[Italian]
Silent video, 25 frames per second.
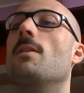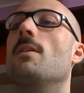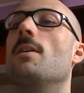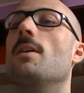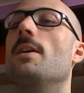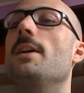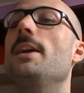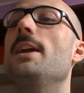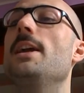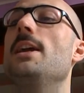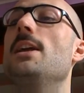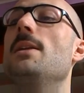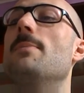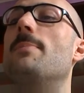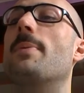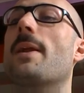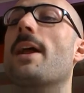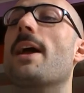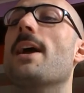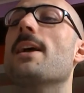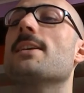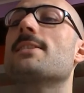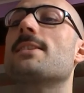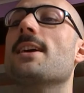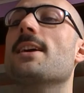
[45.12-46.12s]
Il
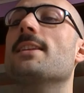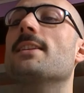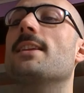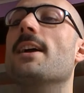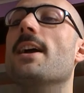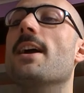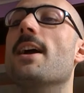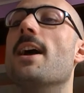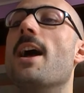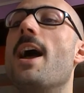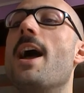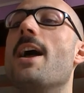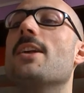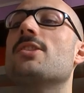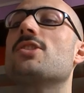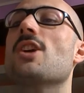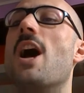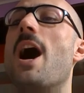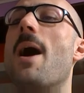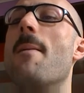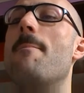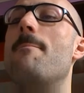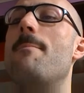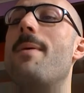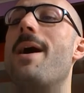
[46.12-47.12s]
presente è
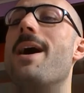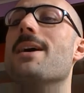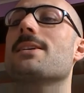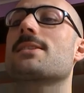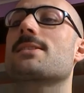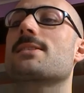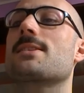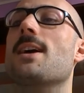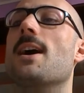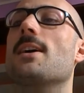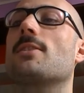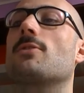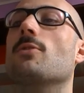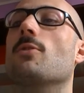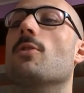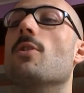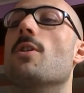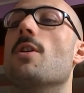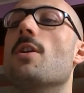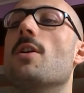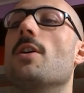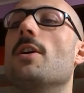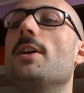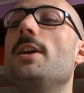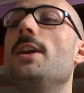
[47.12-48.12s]
già
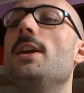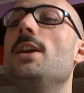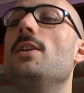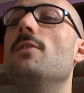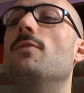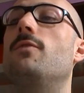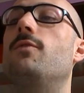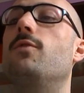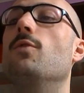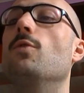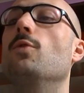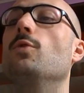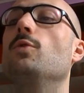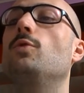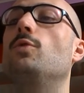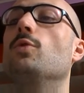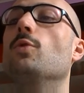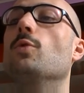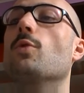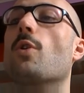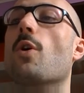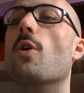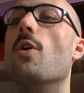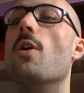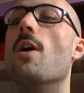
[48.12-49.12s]
passato, il
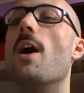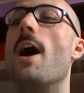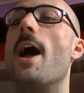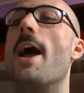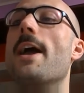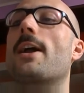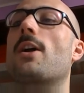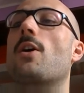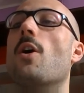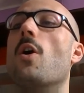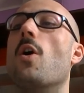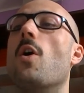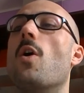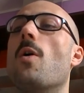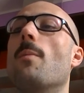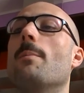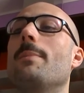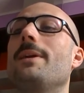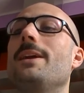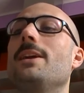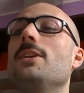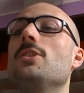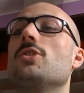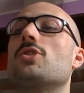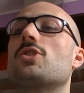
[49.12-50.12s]
futuro è
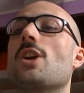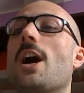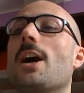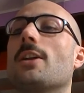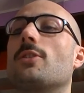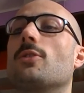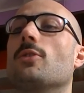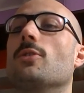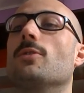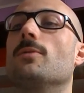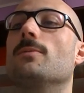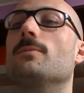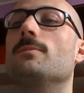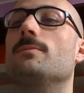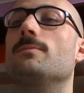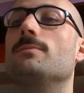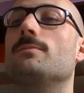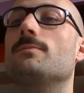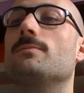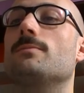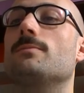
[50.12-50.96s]
cominciato.